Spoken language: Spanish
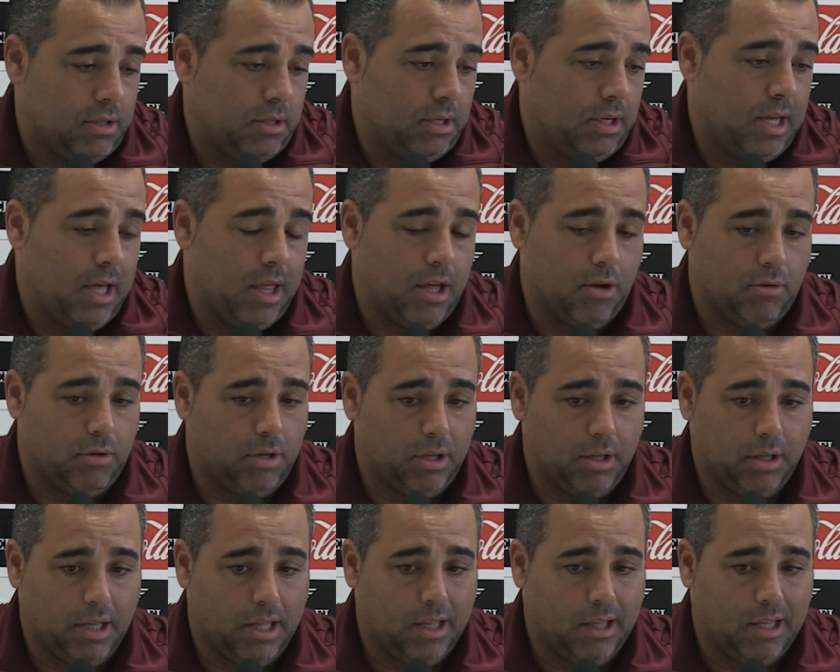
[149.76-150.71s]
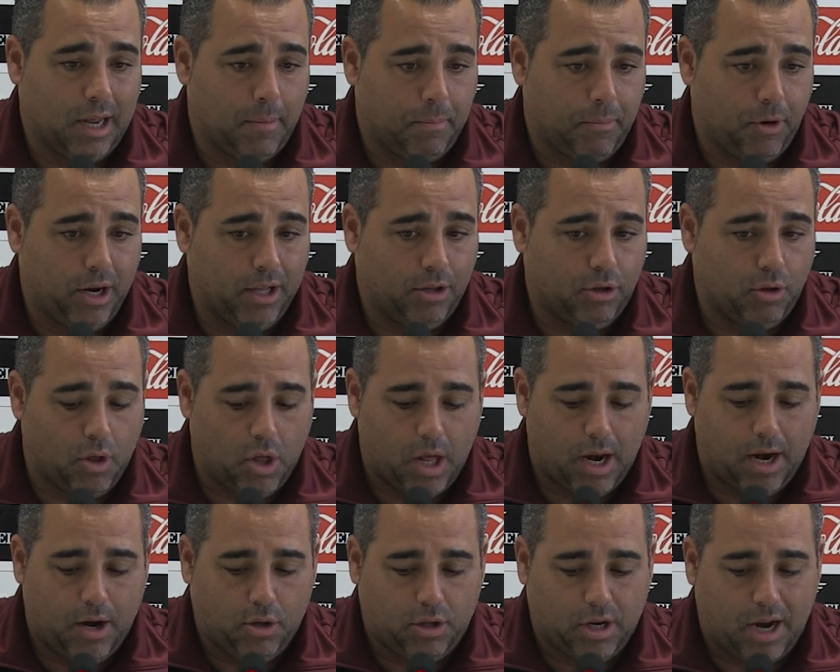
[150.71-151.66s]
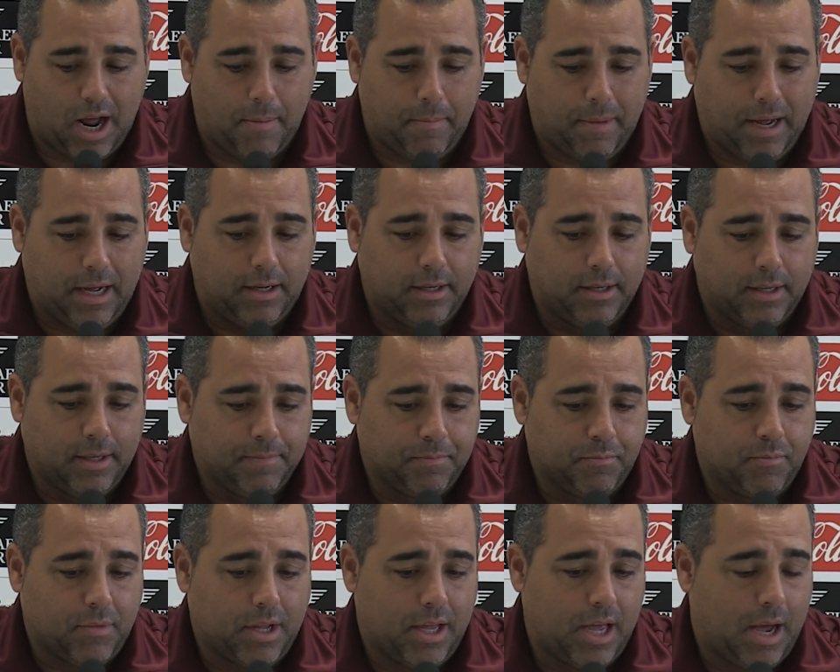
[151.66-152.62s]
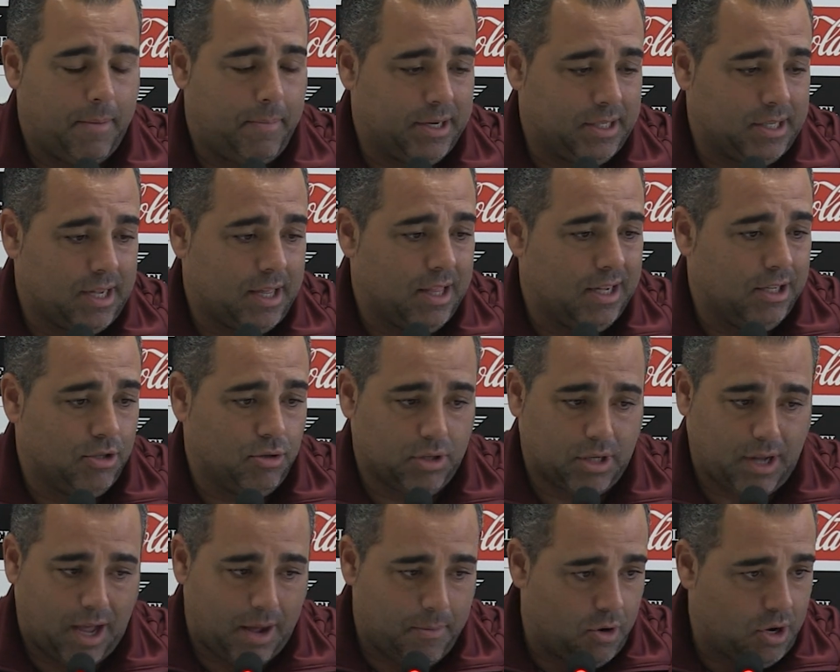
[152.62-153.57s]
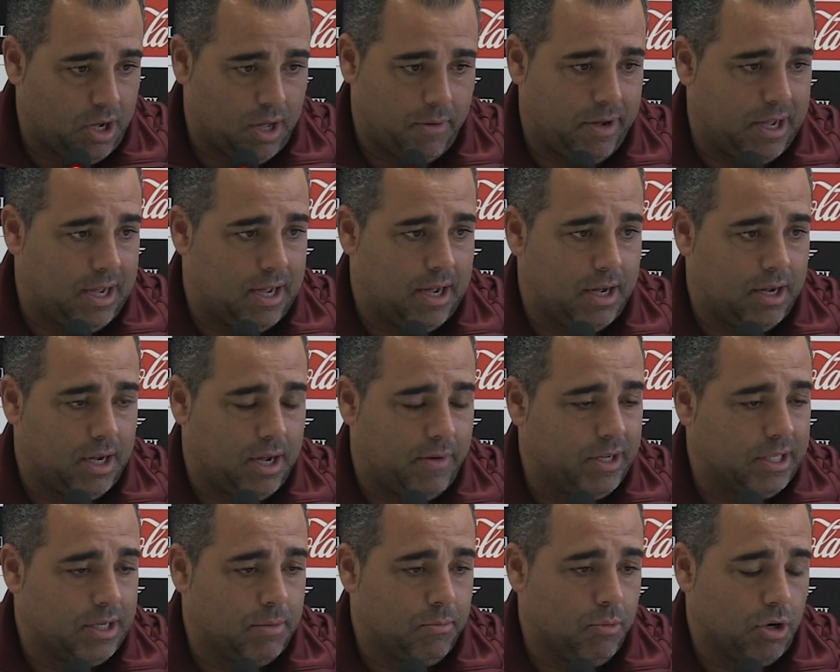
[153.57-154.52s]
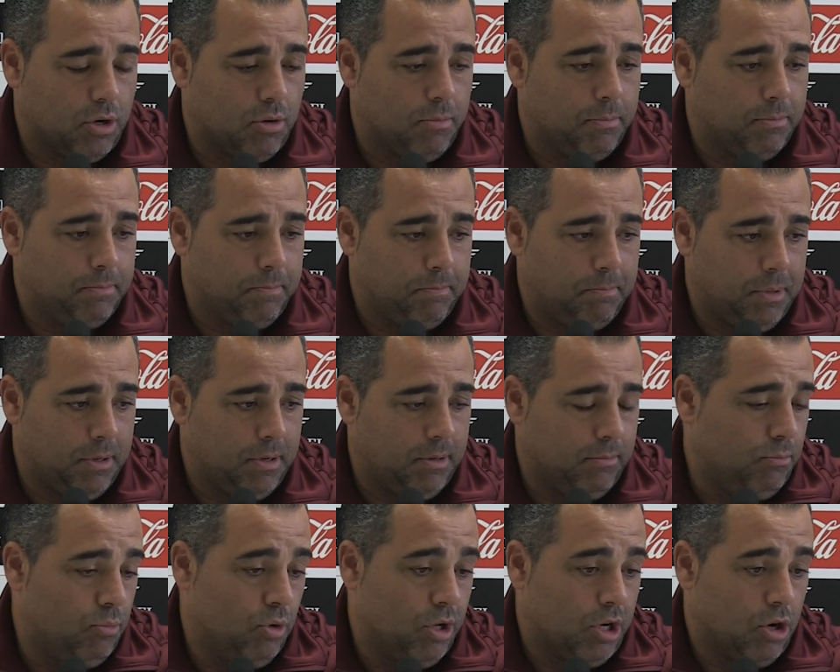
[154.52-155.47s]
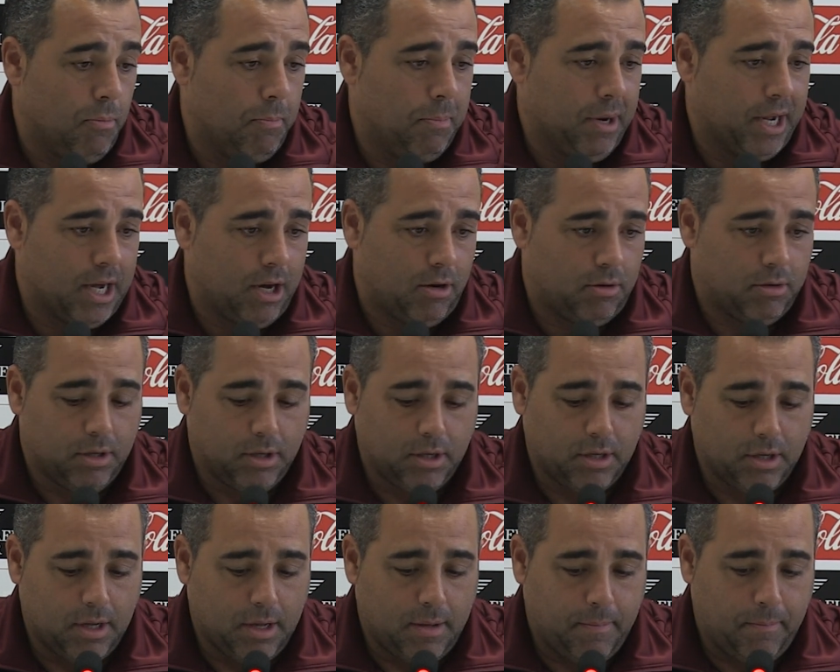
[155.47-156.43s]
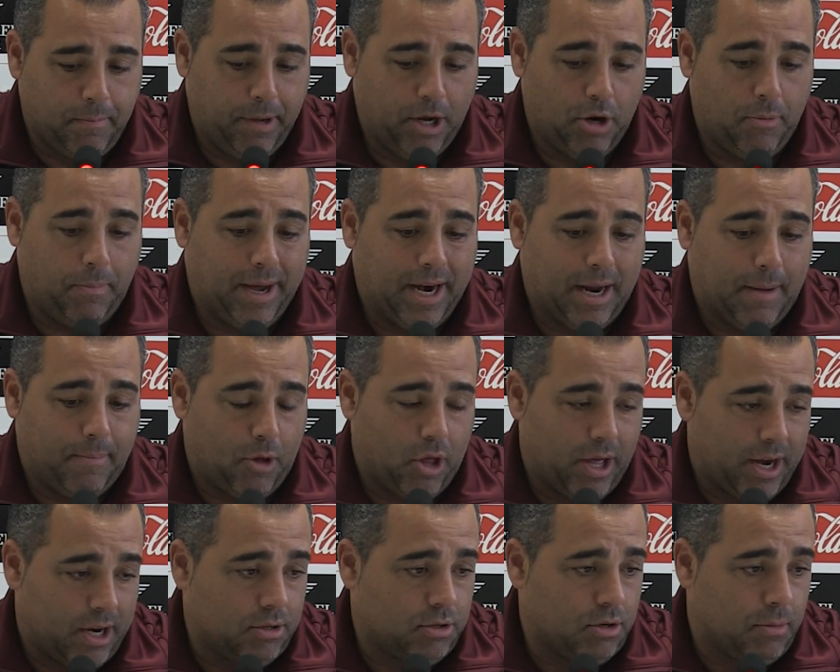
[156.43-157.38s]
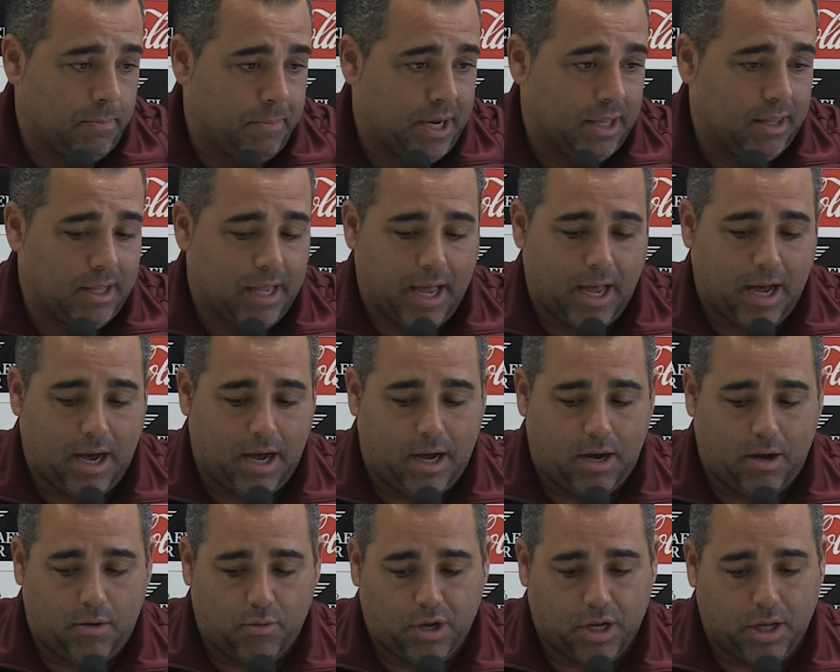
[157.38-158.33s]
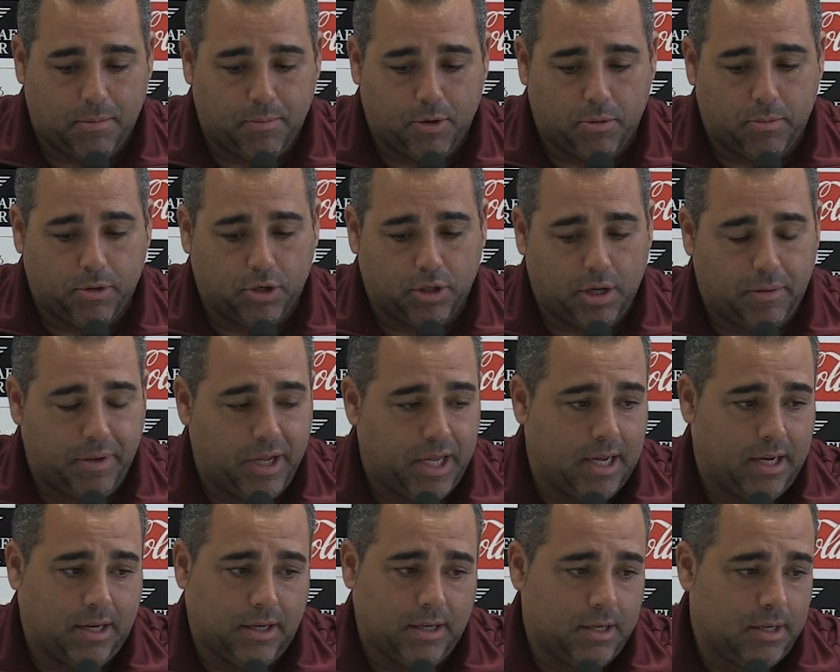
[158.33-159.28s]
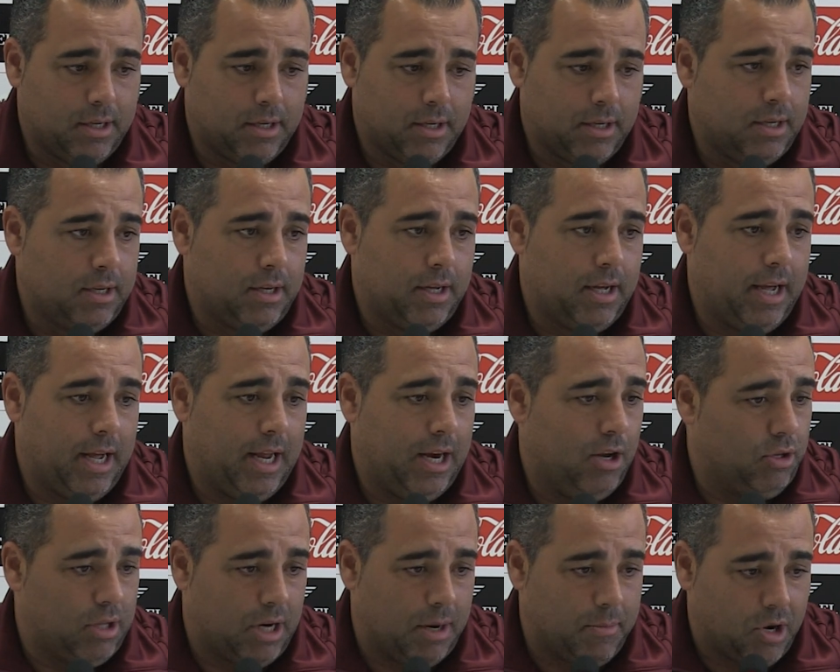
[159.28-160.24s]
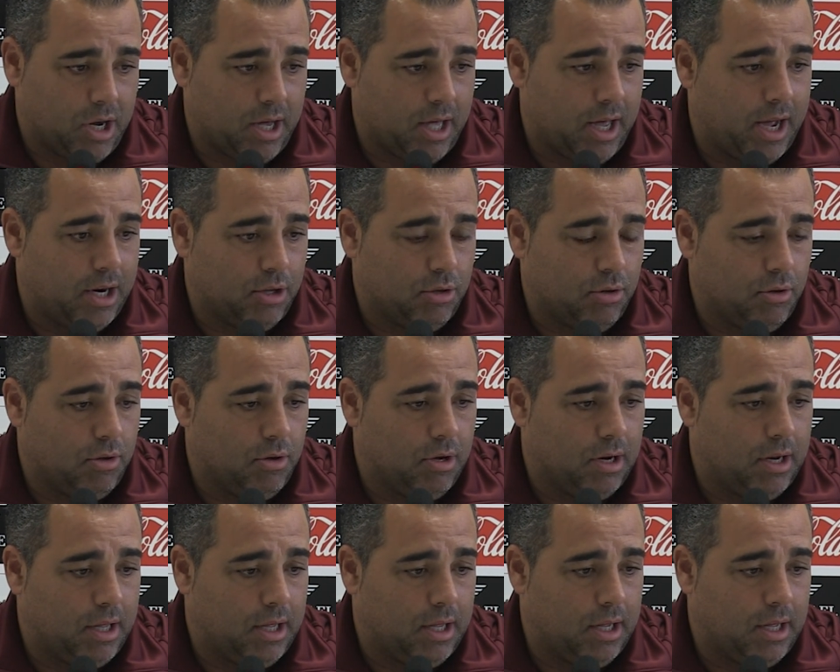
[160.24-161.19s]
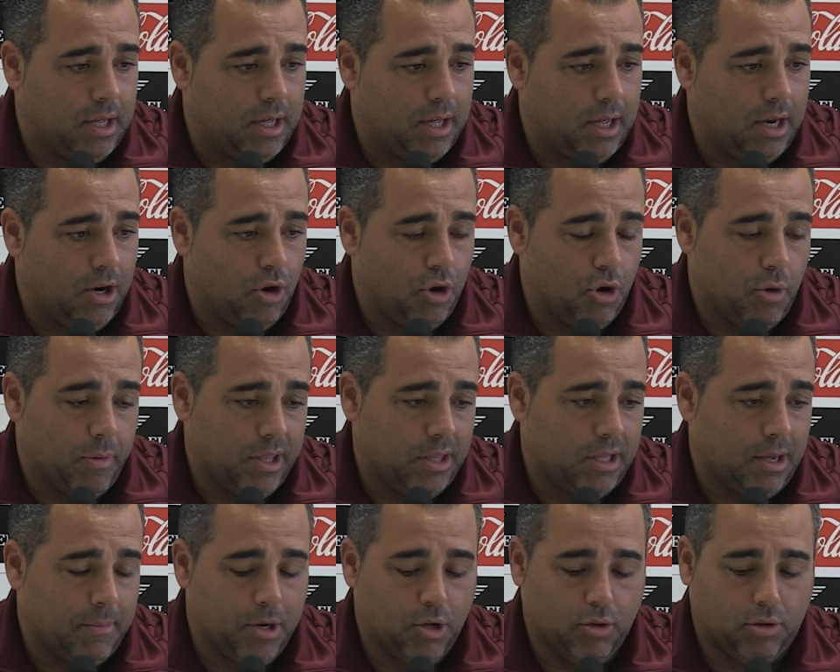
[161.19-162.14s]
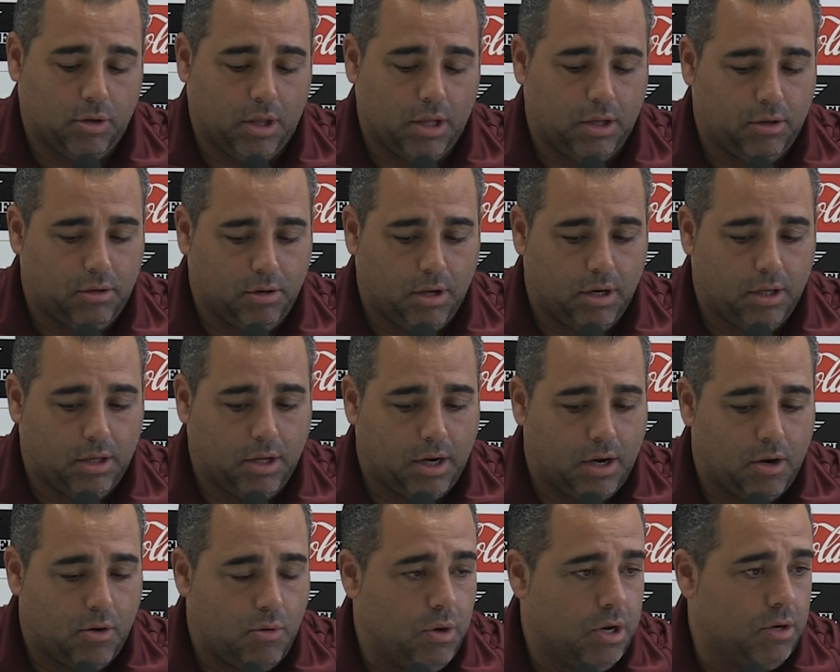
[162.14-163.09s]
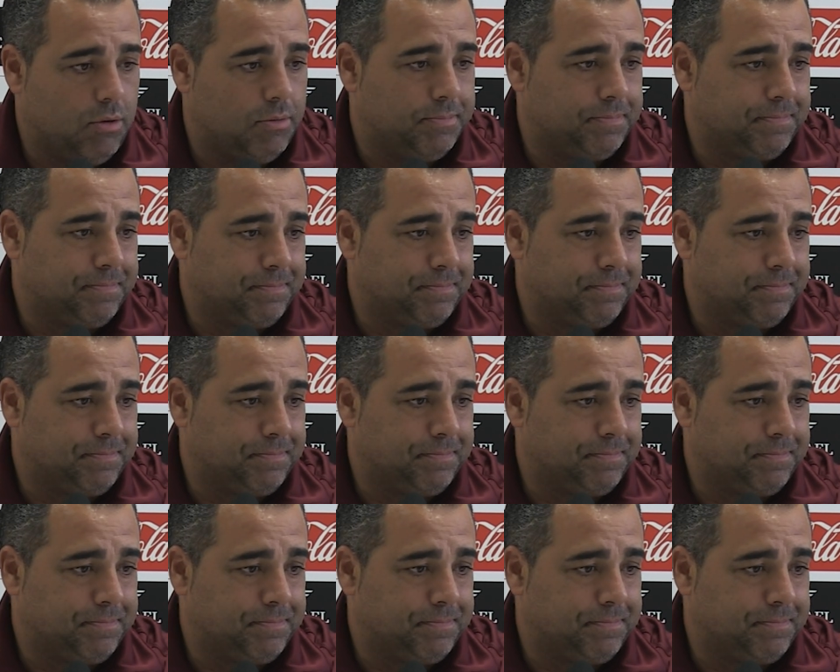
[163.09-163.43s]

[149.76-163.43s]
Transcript: Eh, ya digo, intentar poner todas nuestras armas y a pesar de eso sabemos que va, que va a ser muy, muy complicado. Pero para poder sorprender a un equipo como el Sevilla, eh, lo tenemos que dejar todo en, en los 90 minutos dentro del terreno de juego.